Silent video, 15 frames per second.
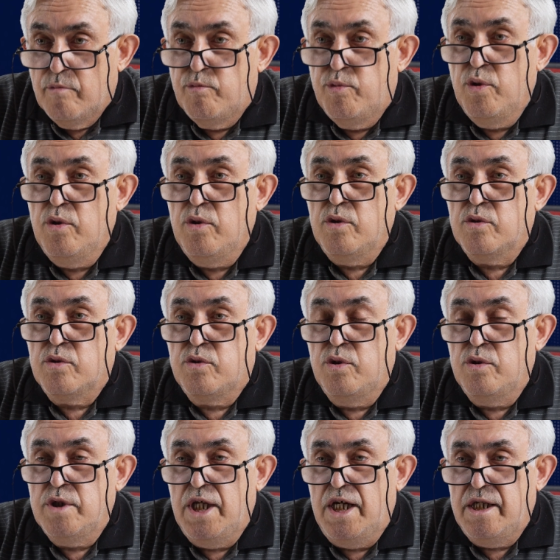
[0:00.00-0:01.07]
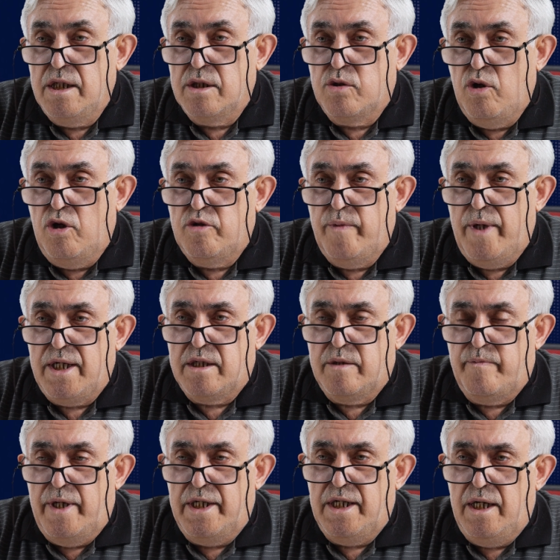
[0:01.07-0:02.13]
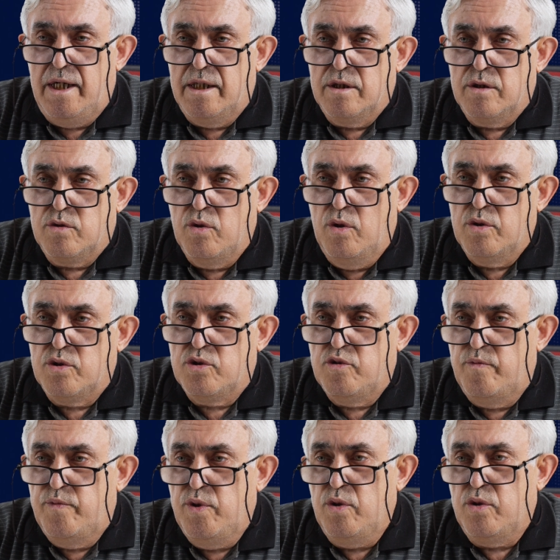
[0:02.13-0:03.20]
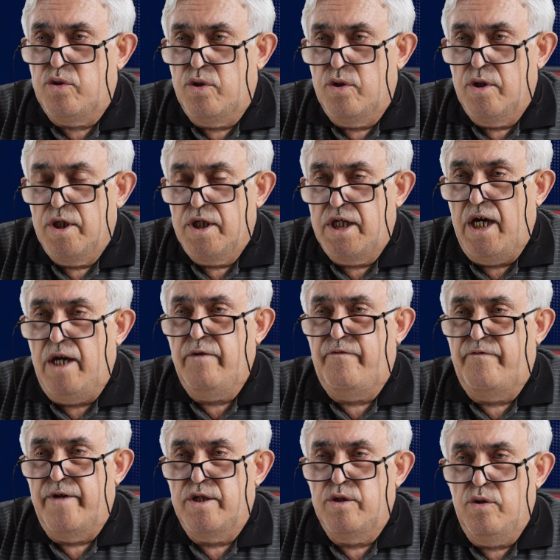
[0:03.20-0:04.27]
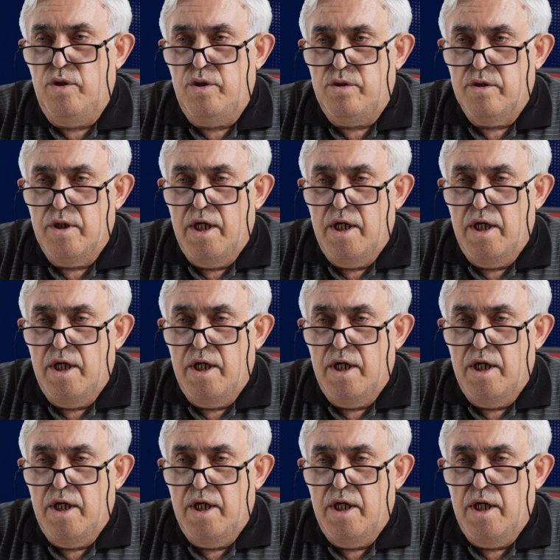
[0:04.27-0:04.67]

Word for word: Bu günleri görmek bana doğrusu büyük keyif veriyor.